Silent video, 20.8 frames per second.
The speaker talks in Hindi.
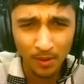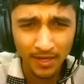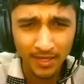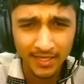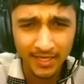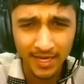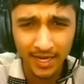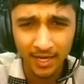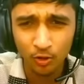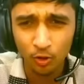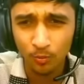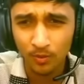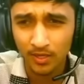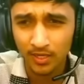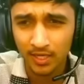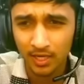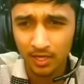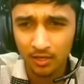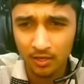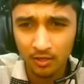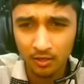दिखा रहा नू भाई
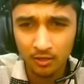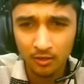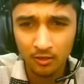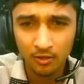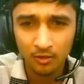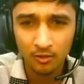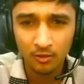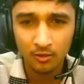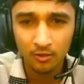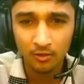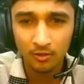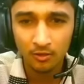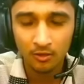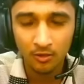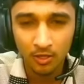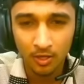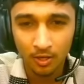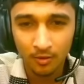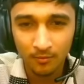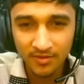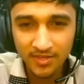का
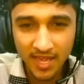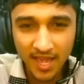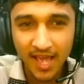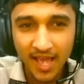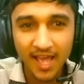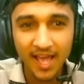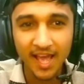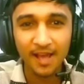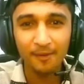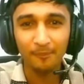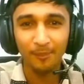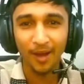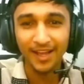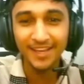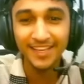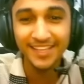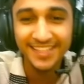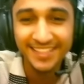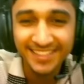या भाई